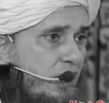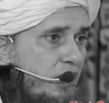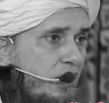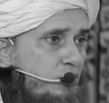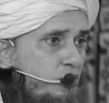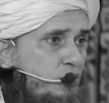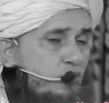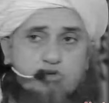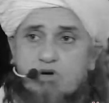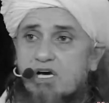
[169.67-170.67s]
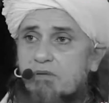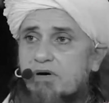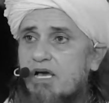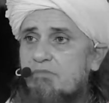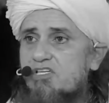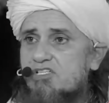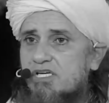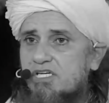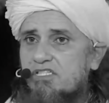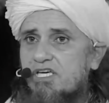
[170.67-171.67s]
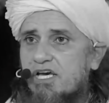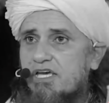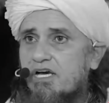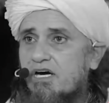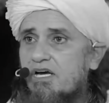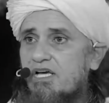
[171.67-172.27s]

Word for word: तु को जो करबला में शहीद किया गया